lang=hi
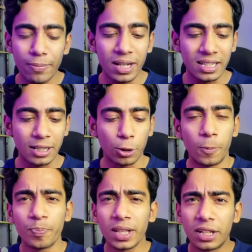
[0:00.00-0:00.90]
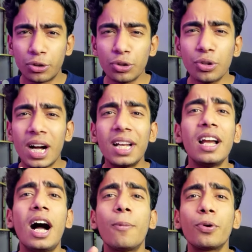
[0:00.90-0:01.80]
भी कर सकते हो जो जो
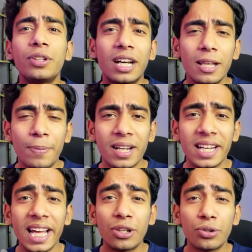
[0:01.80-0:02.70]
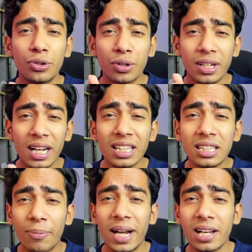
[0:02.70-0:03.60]
गालियाँ आपको ज़्यादा पड़ रही है जो जो
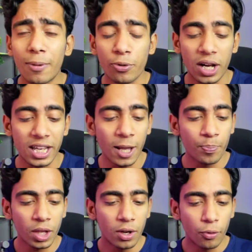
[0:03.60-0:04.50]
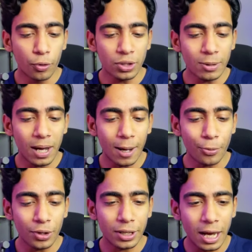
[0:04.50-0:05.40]
गलत कमेंट आपको आ रही है वो सब
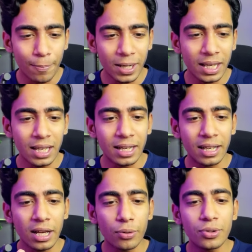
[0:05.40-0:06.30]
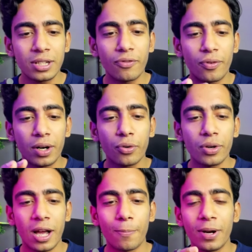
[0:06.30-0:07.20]
आपको यहाँ पर क्लिक करके उन सब वर्ड
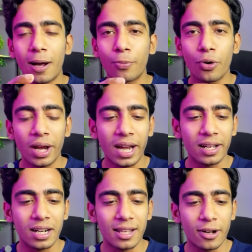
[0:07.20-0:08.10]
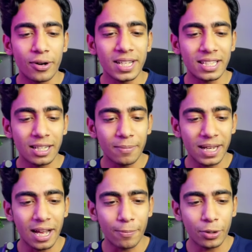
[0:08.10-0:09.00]
को यहाँ पर आपको ऐड कर देना होगा जैसे कि
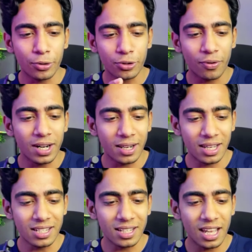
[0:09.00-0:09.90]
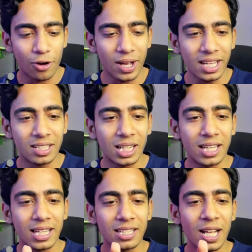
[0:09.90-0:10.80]
मैंने यहाँ पर कुछ वर्ड लिस्ट किया हुआ है इस
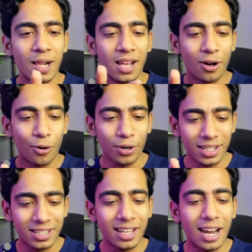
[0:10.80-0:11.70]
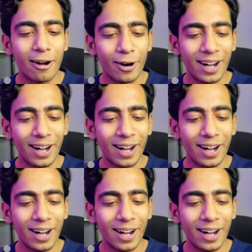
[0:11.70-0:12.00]
तरीके से और इसके अलावा